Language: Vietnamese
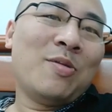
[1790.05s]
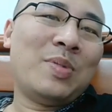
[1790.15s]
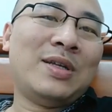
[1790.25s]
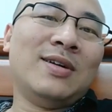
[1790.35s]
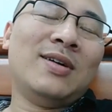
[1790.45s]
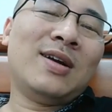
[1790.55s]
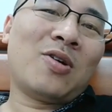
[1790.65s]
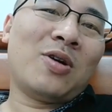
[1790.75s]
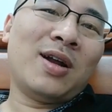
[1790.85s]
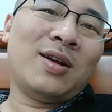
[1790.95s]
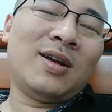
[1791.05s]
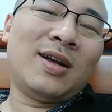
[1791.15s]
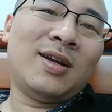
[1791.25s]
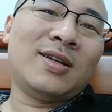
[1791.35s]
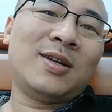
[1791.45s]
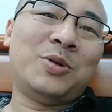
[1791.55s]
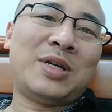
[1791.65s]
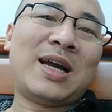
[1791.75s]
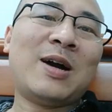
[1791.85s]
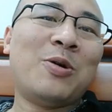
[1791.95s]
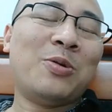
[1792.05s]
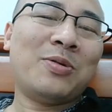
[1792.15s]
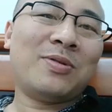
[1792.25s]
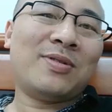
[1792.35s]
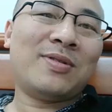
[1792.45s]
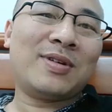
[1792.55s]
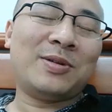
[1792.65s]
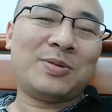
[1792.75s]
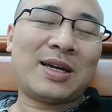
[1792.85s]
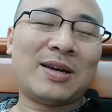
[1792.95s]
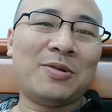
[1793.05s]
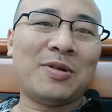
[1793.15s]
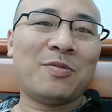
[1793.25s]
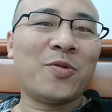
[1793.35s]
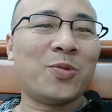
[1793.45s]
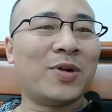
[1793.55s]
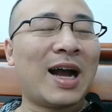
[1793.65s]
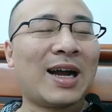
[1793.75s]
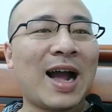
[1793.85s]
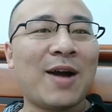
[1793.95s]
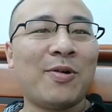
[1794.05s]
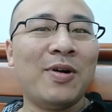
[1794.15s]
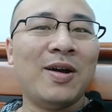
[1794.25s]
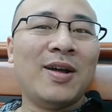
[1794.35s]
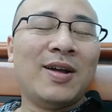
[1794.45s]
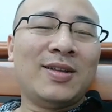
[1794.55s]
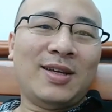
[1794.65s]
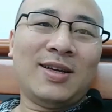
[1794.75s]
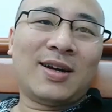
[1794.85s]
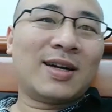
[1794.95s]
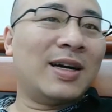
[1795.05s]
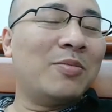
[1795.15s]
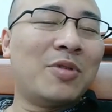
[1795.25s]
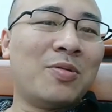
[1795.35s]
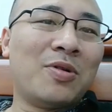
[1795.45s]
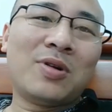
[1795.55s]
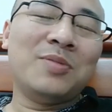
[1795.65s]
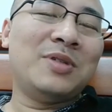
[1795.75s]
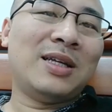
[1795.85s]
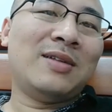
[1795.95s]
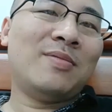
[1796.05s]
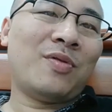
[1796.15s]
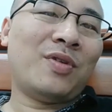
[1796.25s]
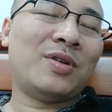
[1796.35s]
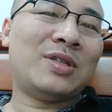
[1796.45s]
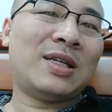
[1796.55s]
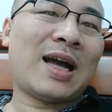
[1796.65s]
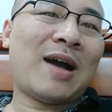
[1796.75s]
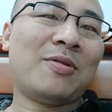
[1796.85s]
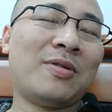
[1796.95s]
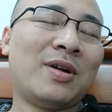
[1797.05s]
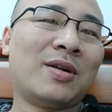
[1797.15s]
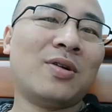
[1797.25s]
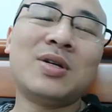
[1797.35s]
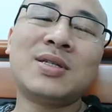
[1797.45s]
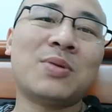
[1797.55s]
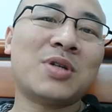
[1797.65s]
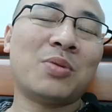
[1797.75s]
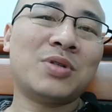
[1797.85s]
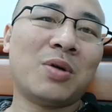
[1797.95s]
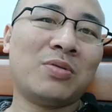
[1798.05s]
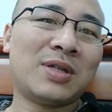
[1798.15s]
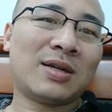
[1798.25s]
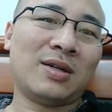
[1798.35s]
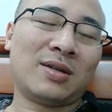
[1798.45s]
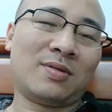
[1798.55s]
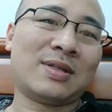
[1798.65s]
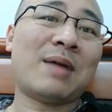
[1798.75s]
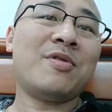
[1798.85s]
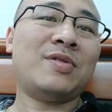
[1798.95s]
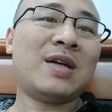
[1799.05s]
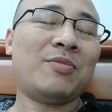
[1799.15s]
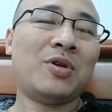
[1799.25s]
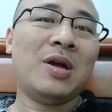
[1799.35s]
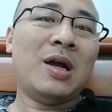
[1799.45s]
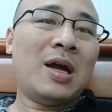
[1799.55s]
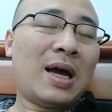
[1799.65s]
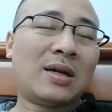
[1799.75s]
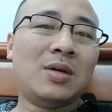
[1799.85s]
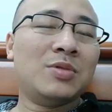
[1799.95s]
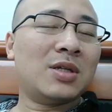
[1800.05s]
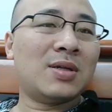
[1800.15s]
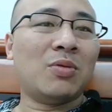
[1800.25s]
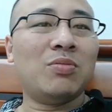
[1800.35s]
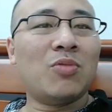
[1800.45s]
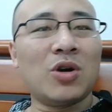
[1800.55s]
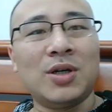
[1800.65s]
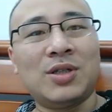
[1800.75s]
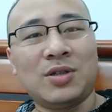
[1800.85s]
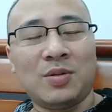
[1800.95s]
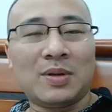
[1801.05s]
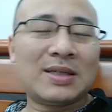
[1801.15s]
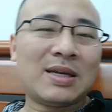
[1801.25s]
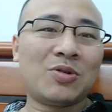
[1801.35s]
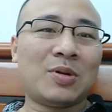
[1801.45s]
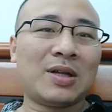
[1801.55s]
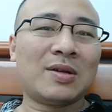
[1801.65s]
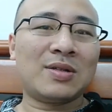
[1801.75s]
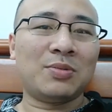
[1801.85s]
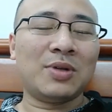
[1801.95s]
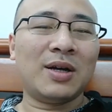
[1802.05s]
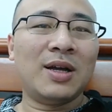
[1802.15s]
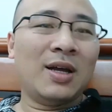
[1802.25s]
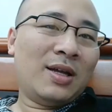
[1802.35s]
Mình nhớ là có lần là đến Cửu Trải Câu. Cửu Trải Câu là một vùng khá cao, thì cơm không có cơm chín, bởi vì nó trên cao, nó là nó cứ sống sống sống chắc được khoảng tám mươi phần trăm thôi. Ăn cơm rất sống, mọi người chửi mà tại sao cho bọn tao ăn sống thế.